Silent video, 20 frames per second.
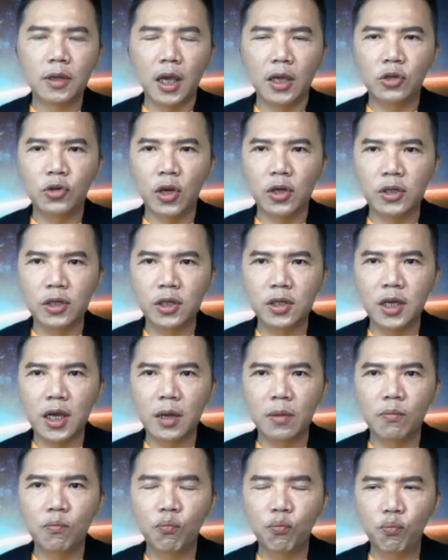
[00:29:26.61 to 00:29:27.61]
给全世
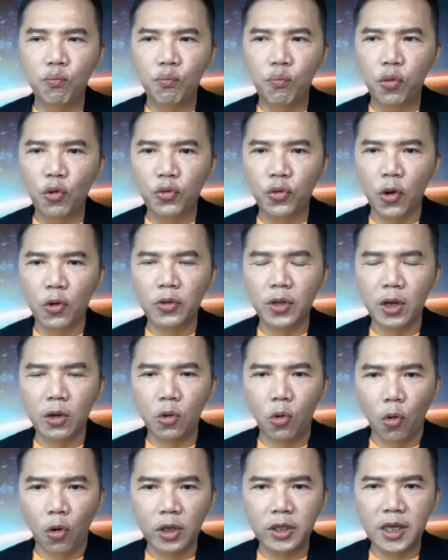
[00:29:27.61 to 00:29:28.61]
界不同的
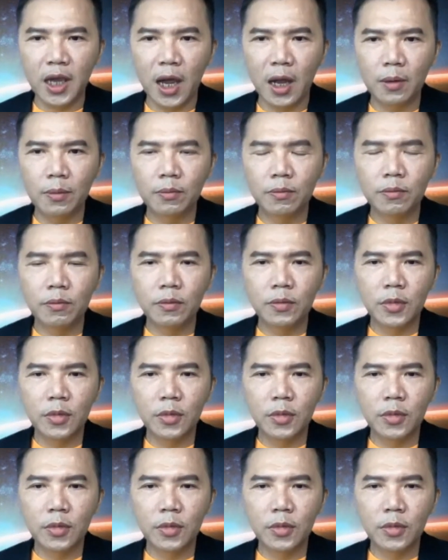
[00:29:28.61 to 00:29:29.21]
国家